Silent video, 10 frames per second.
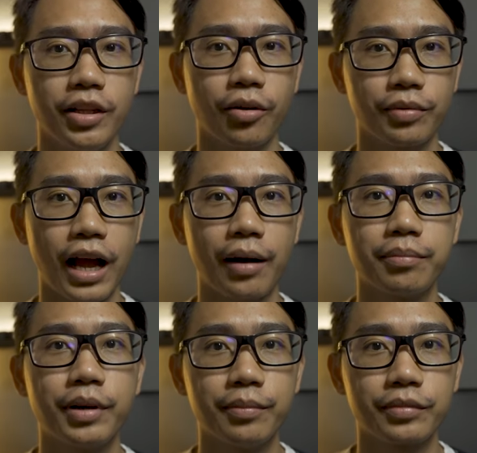มีสอบถาม
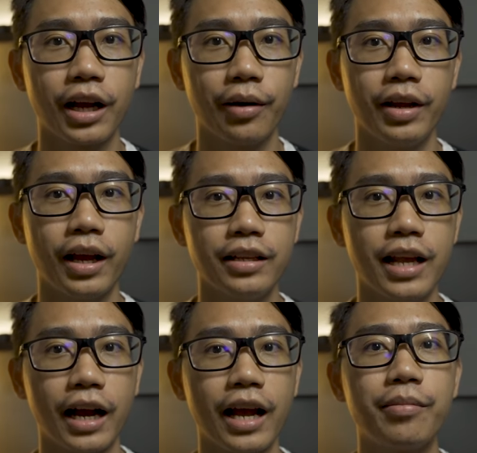เพิ่มเติมเนี่ยอ
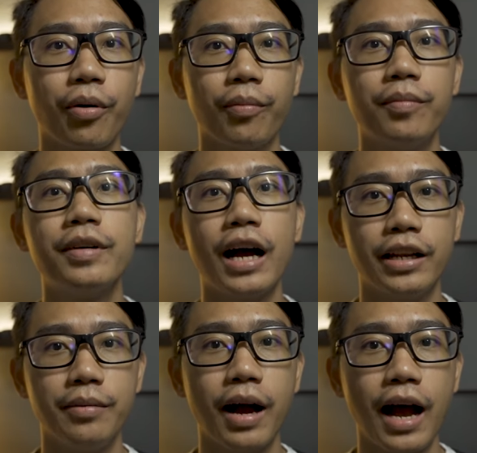ยากให้ผมอ
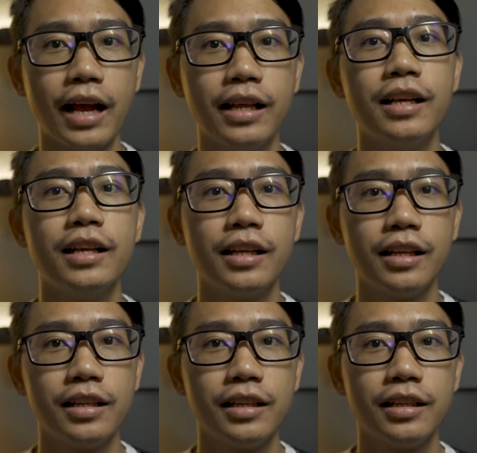ธิบาย
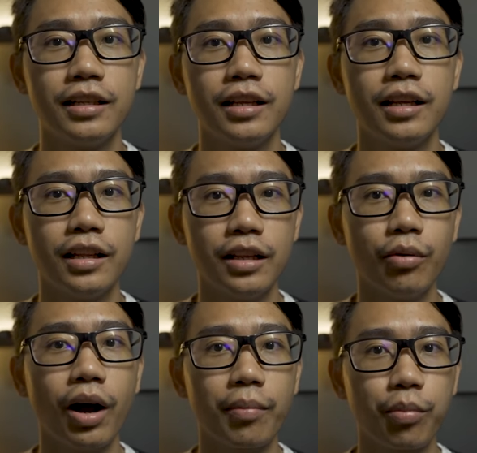หรือ
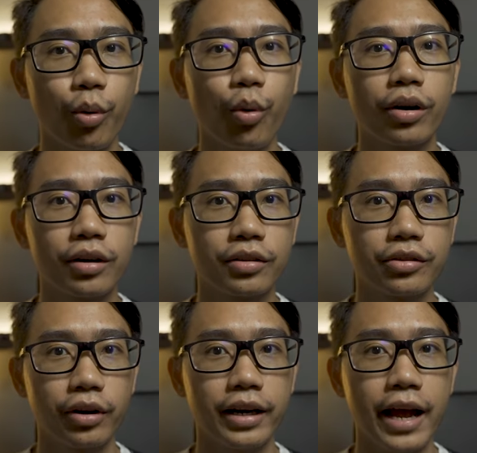ว่าพูด
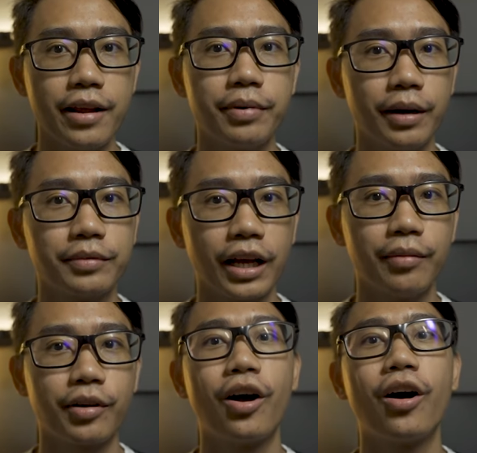ส่วนไหนเพิ่มเติ
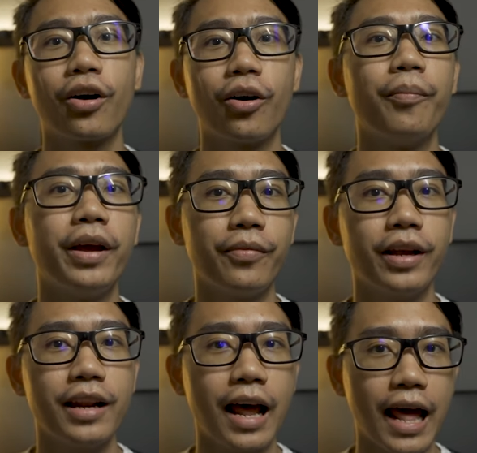มก็คอมเมนต์ไว้
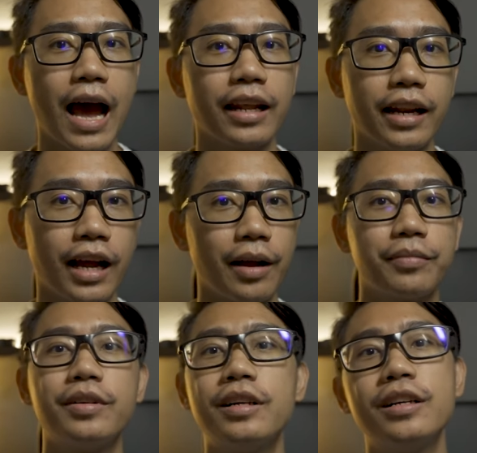ด้านล่างเลยนะครับ
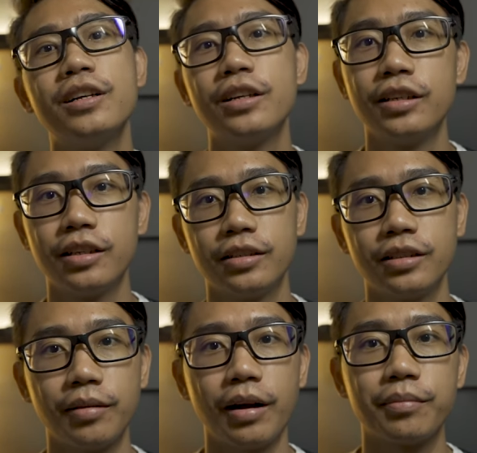
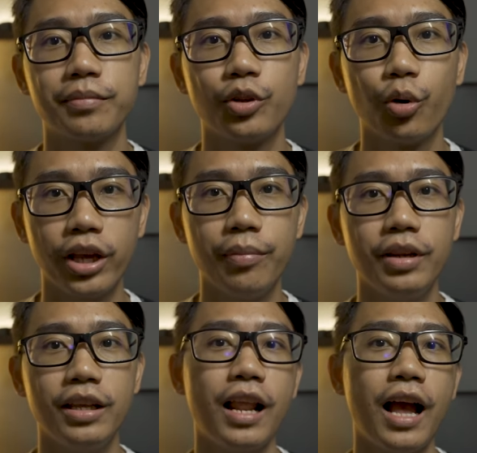สำหรับดูคลิป
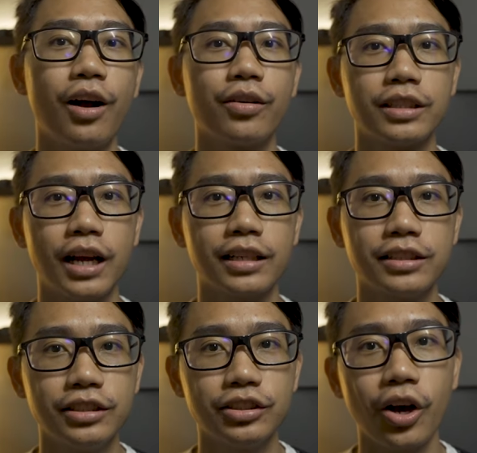นี้แล้วถ้า
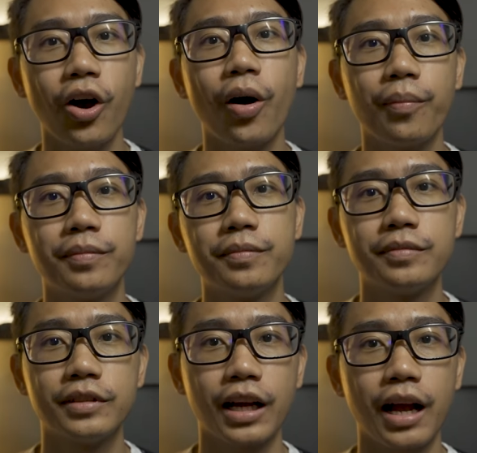ชื่นชอบ
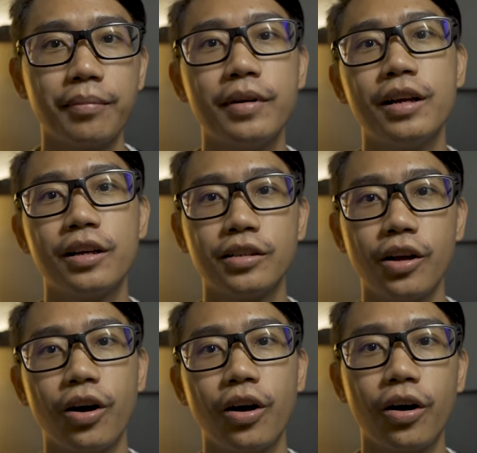นะครับก็